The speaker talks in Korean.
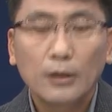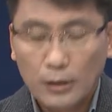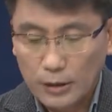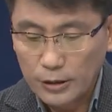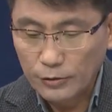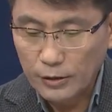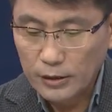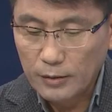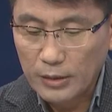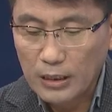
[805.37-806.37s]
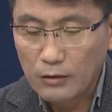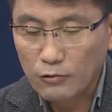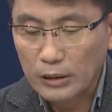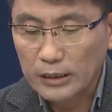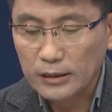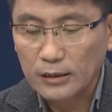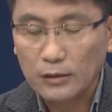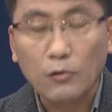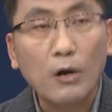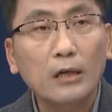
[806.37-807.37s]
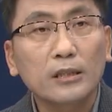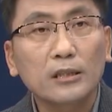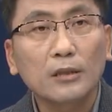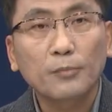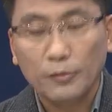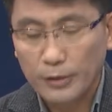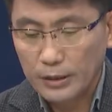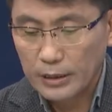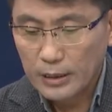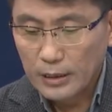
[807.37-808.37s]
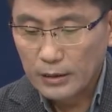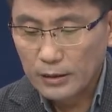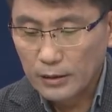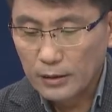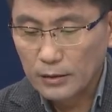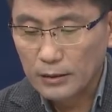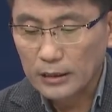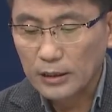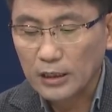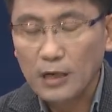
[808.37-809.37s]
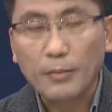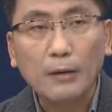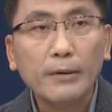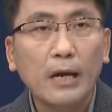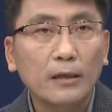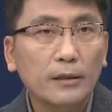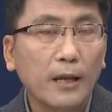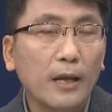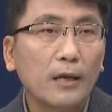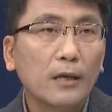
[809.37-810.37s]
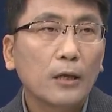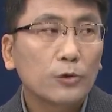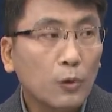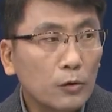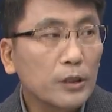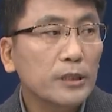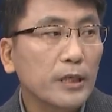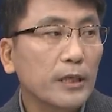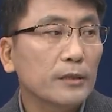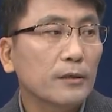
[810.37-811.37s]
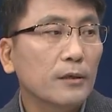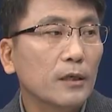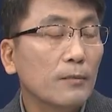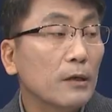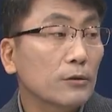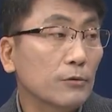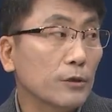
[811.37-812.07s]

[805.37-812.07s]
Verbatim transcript: 실제로 이제 민간공항 이전 공항 시설법에 어, 의한 절차를 밟아야 하는데 총리실에서 일방적으로